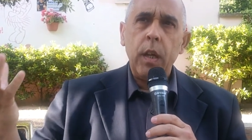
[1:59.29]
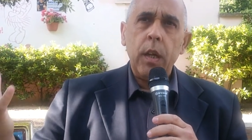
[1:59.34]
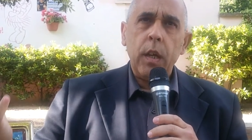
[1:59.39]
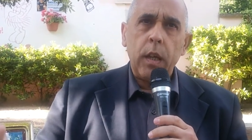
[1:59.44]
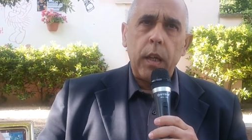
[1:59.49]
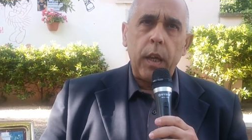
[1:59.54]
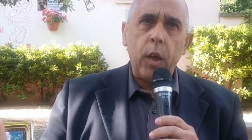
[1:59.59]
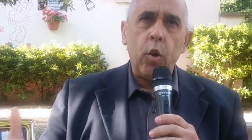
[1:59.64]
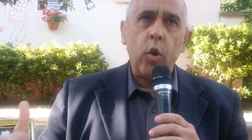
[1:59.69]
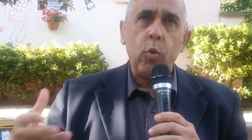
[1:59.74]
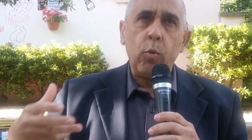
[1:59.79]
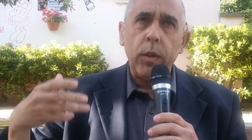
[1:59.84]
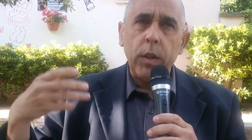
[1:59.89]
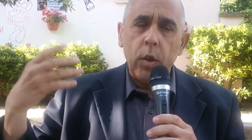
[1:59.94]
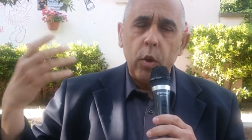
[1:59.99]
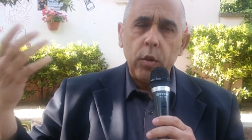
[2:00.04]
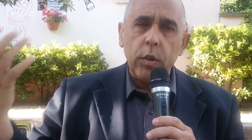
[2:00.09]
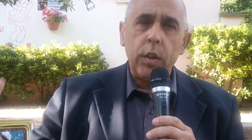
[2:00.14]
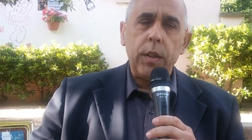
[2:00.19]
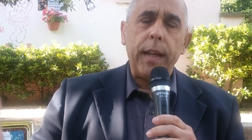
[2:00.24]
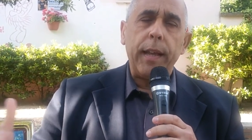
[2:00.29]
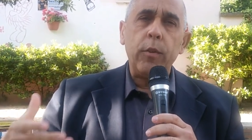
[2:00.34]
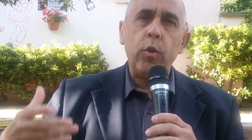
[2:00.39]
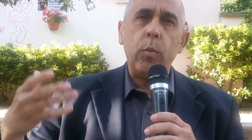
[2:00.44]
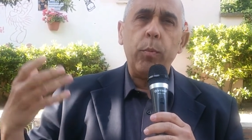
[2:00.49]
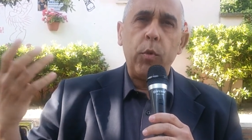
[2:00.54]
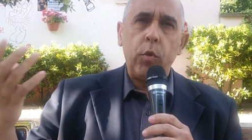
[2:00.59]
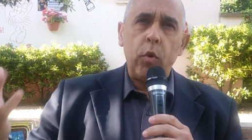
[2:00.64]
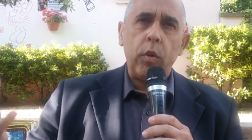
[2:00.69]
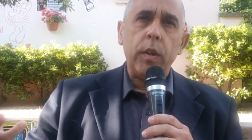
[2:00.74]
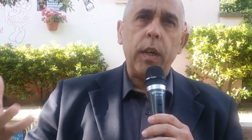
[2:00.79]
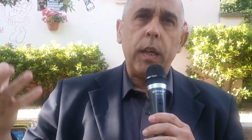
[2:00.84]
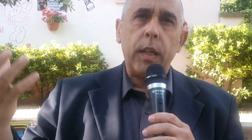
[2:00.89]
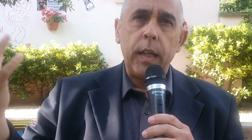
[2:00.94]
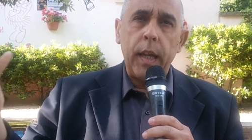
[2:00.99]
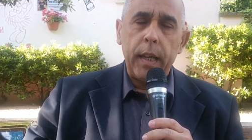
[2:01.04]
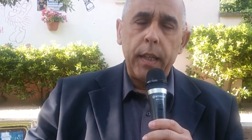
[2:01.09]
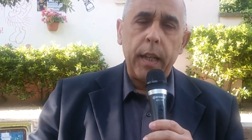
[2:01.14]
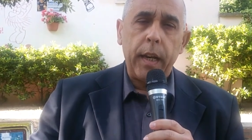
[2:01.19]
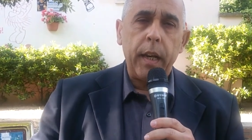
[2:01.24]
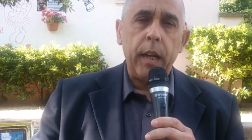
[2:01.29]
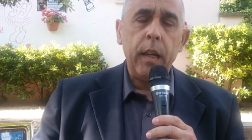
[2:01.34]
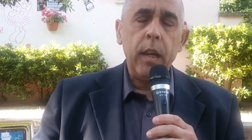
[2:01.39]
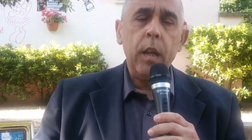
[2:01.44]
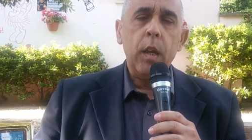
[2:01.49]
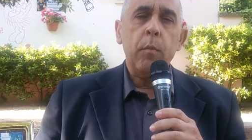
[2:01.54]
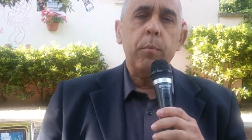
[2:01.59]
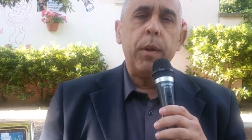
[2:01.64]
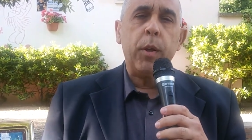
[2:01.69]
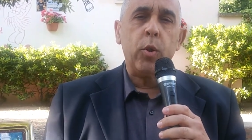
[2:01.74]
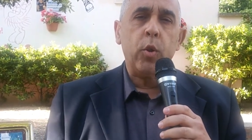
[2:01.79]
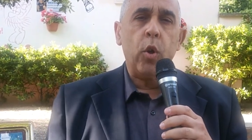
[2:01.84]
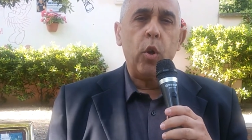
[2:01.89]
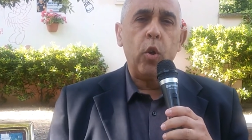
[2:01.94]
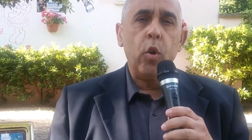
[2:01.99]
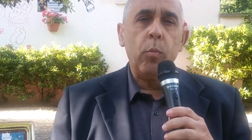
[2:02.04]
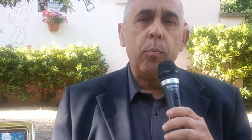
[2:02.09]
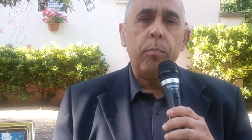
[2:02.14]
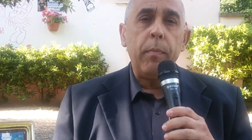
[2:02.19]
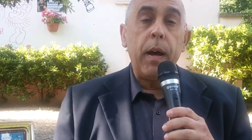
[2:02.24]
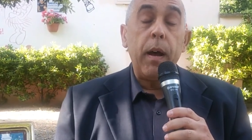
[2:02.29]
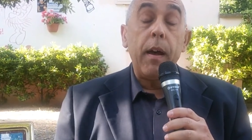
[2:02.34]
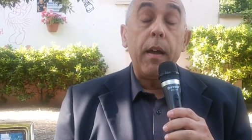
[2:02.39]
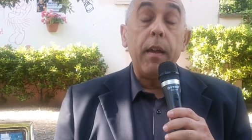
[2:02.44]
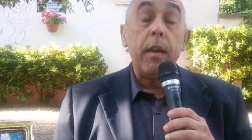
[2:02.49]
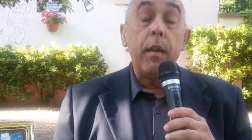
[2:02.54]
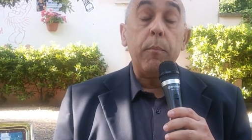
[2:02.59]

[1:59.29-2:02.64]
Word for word: che ho, quindi ogni tanto bisogna chiedere perdono, ma è